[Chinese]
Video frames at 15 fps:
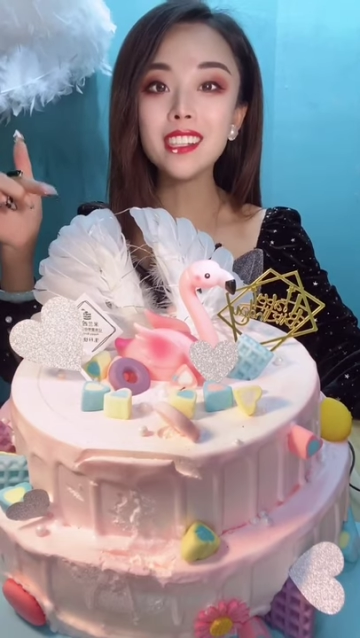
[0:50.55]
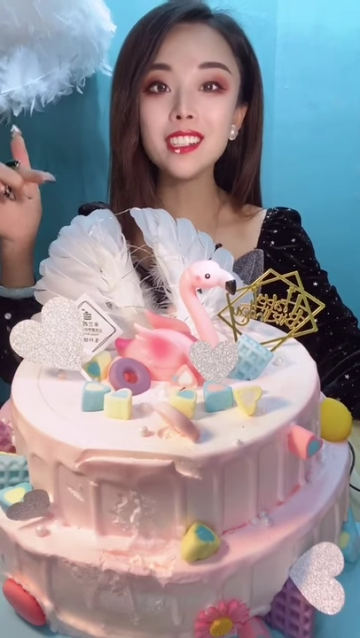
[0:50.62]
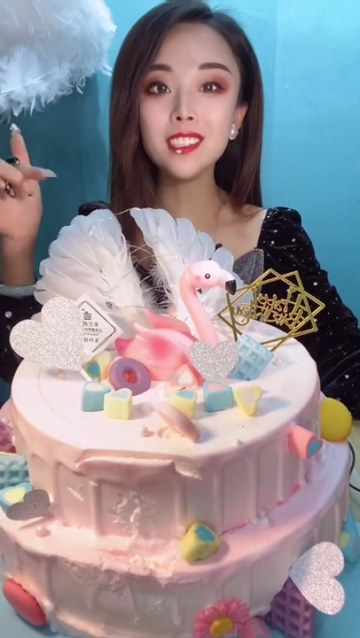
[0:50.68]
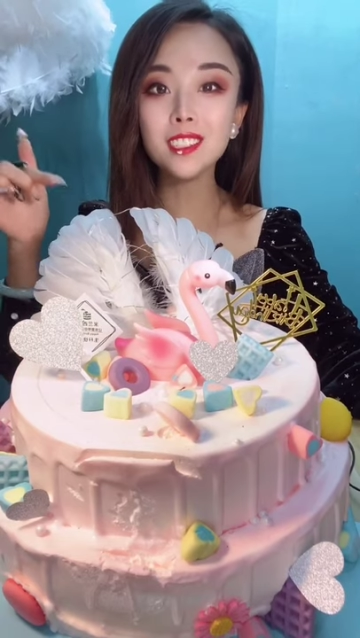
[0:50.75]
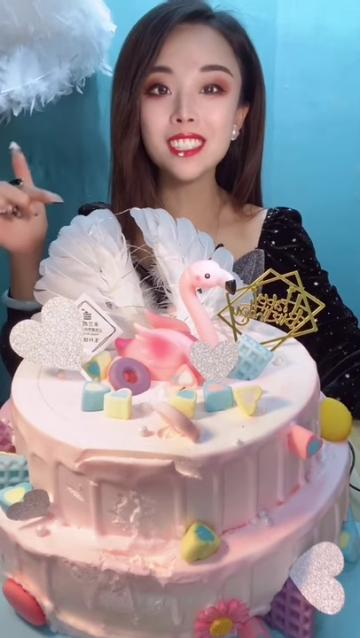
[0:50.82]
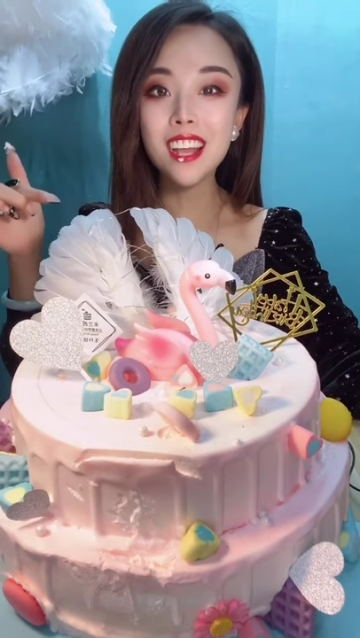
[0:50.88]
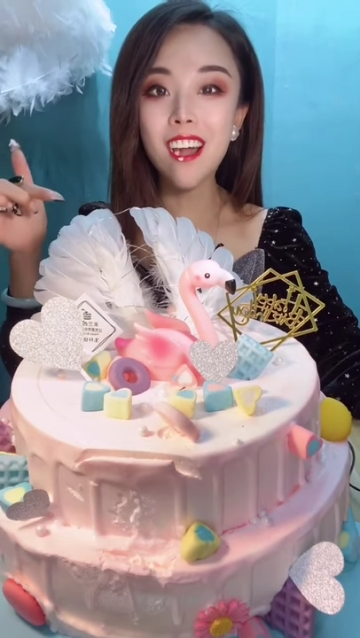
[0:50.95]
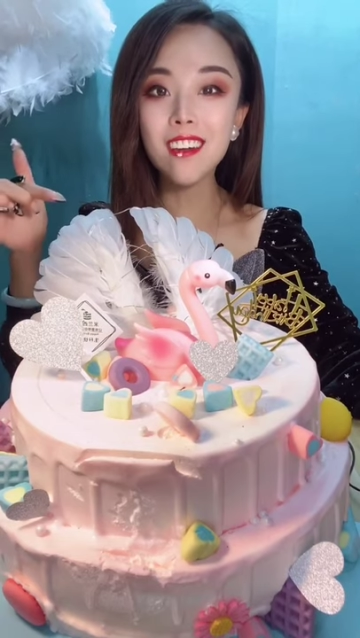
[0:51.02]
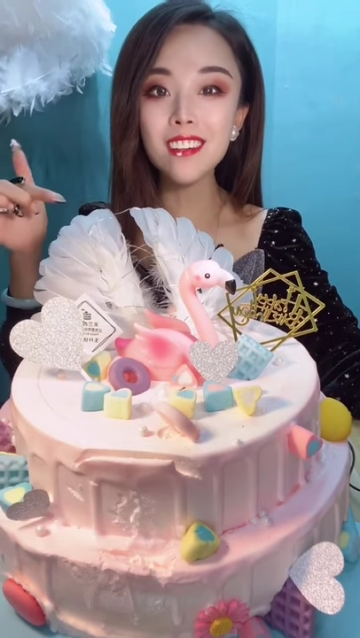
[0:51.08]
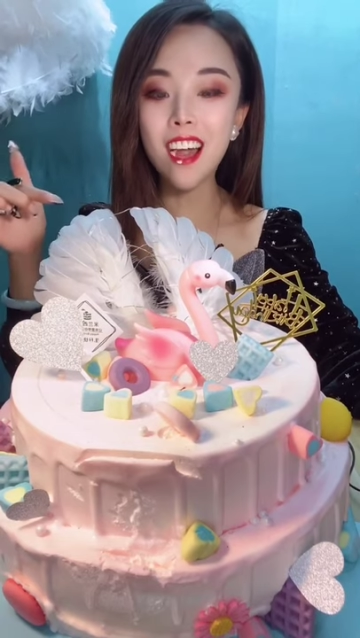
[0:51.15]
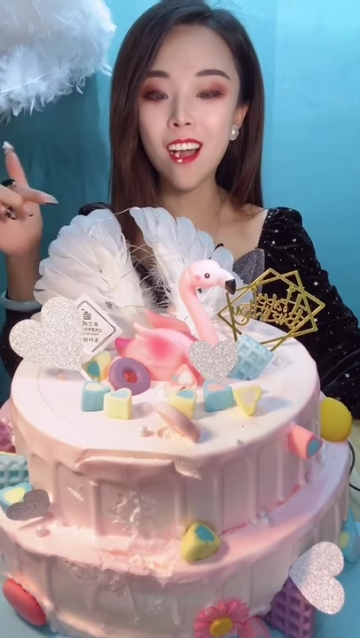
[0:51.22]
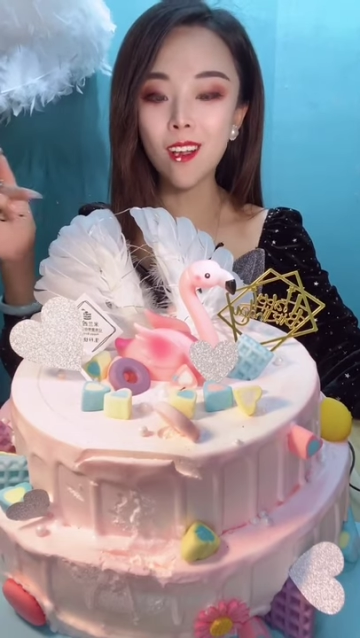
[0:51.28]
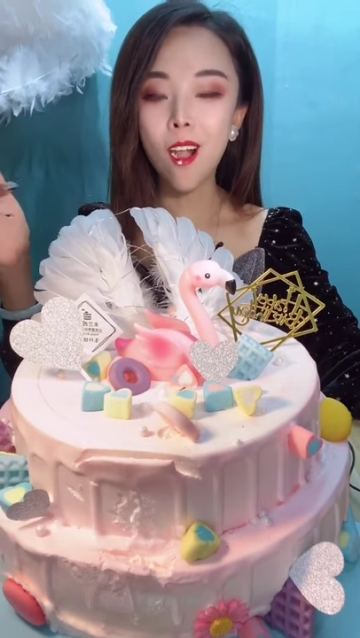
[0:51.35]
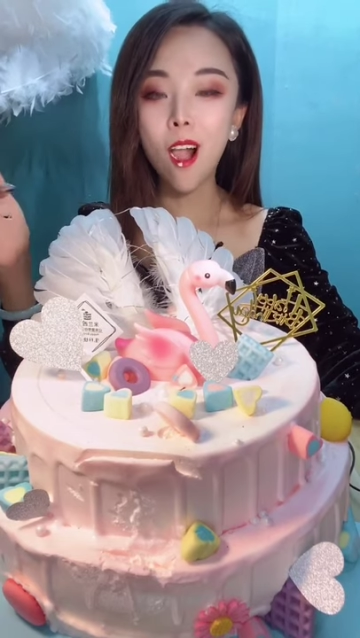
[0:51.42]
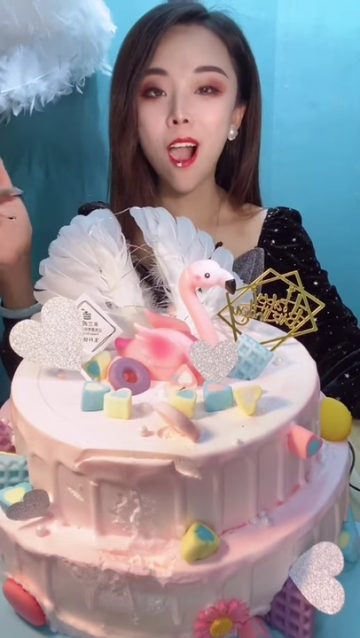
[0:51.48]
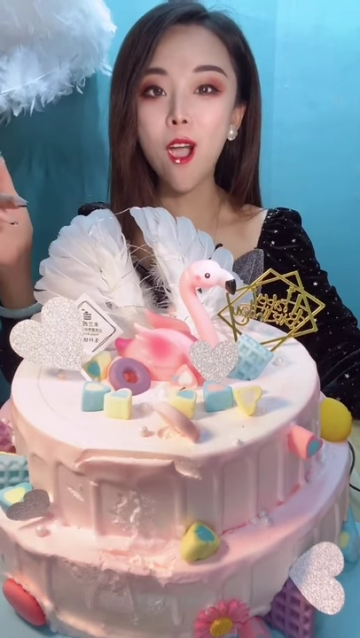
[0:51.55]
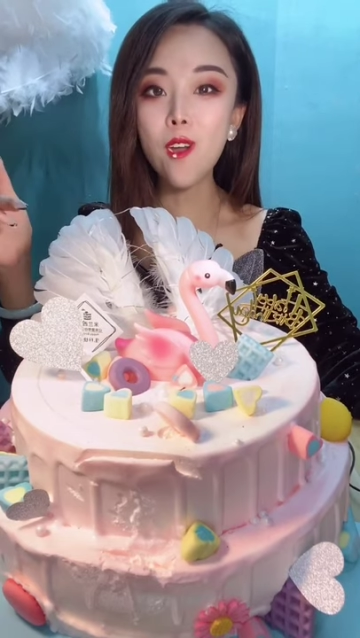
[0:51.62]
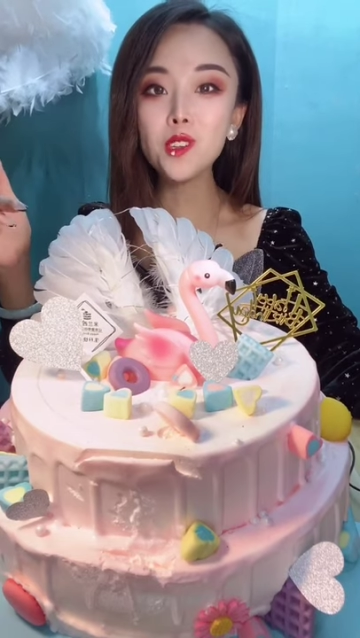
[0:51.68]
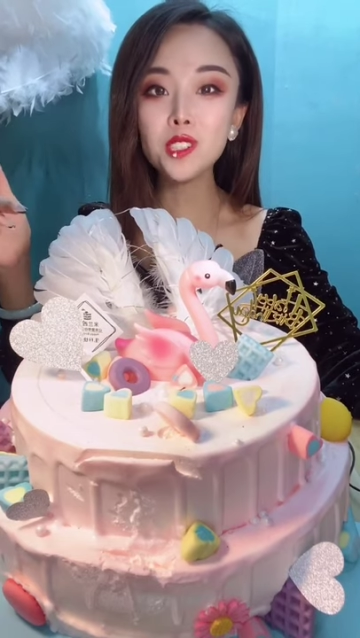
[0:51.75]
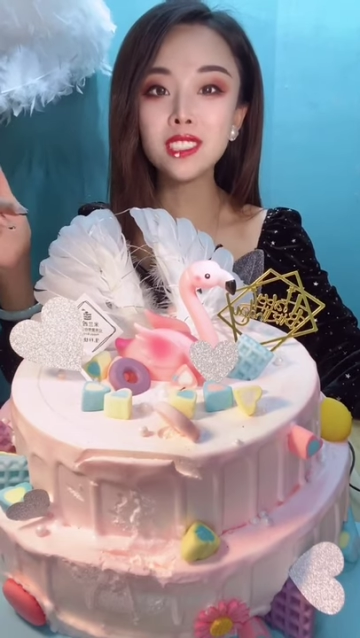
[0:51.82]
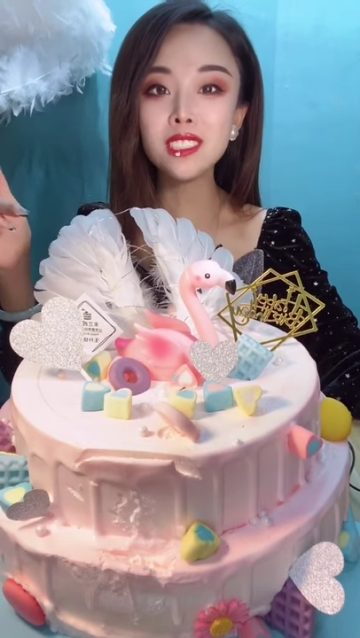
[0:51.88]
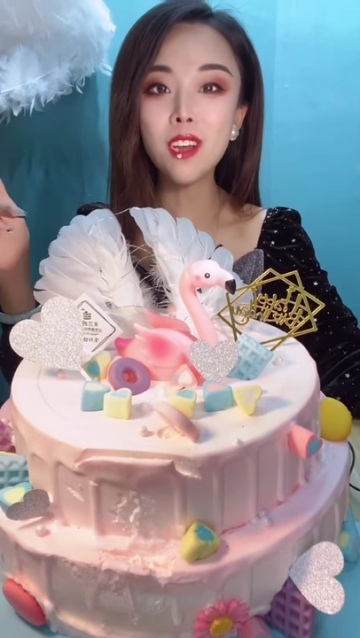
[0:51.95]
子去挑的，好
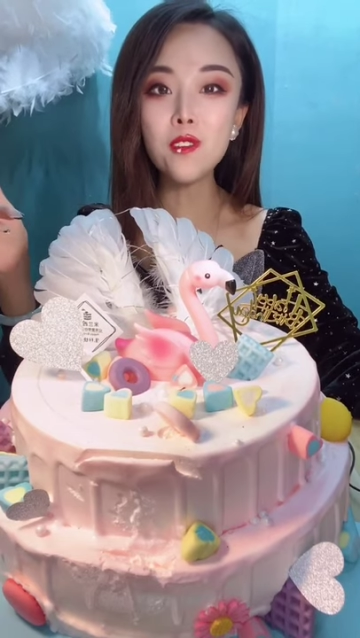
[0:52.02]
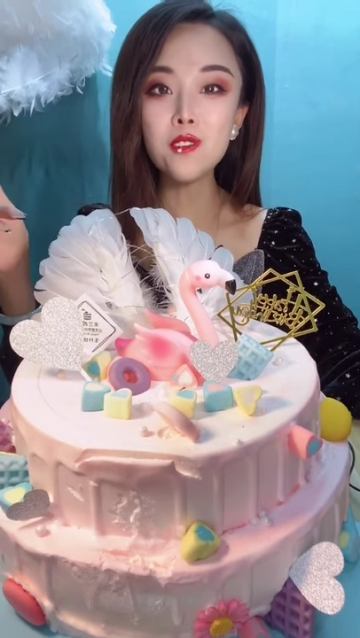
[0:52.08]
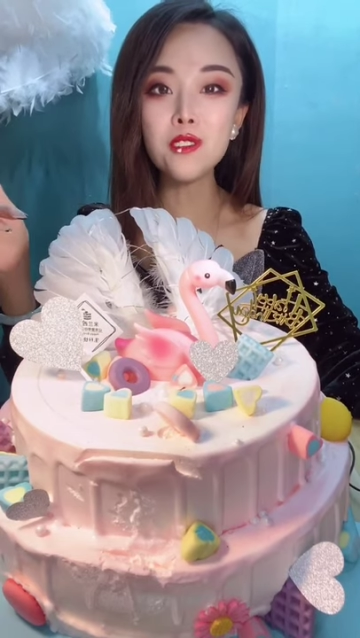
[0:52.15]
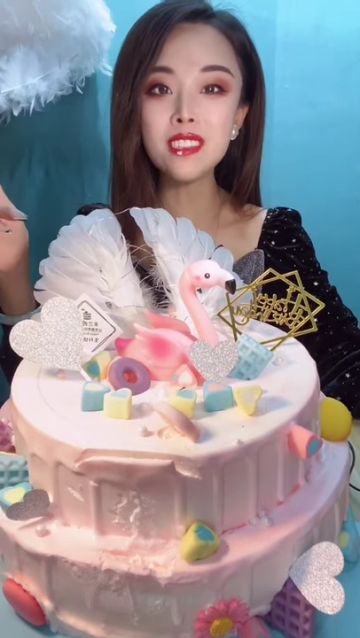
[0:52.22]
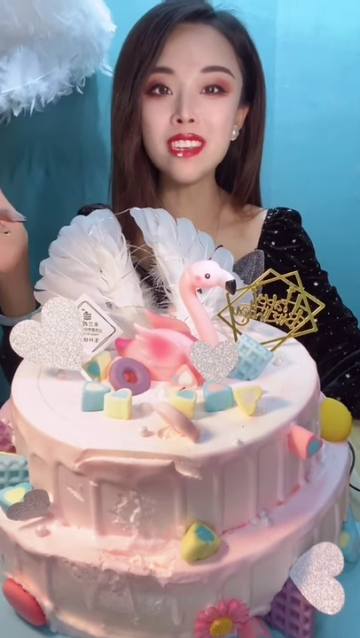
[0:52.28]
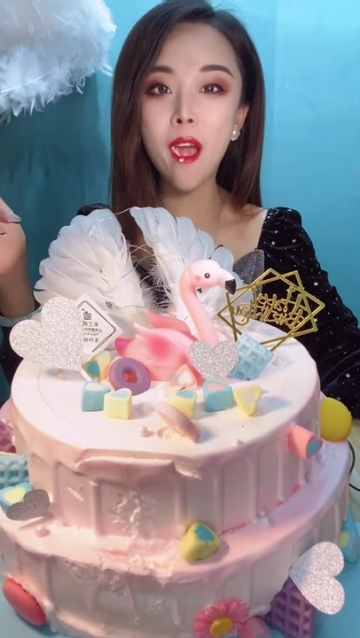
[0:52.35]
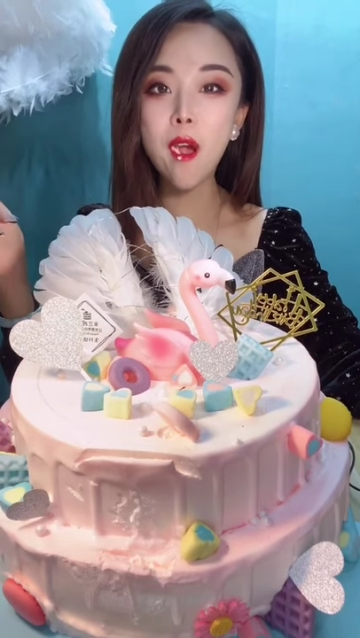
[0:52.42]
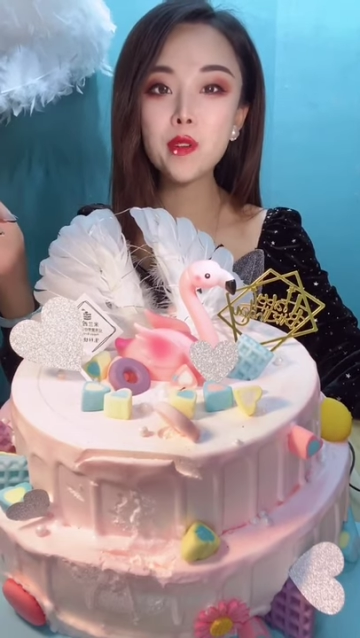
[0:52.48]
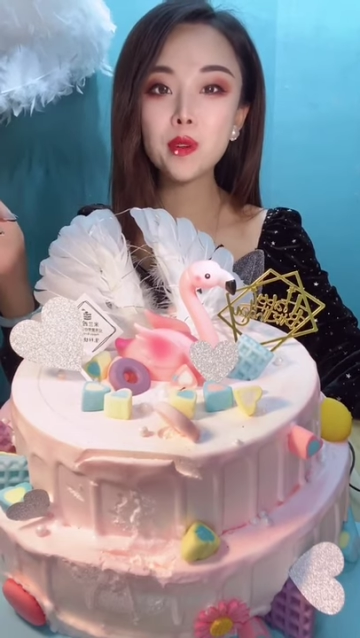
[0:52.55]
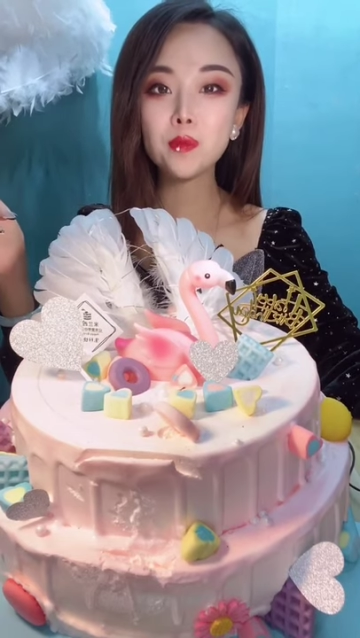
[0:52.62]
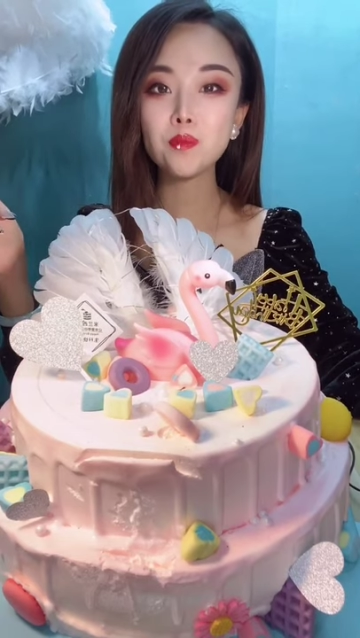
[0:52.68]
有少女心。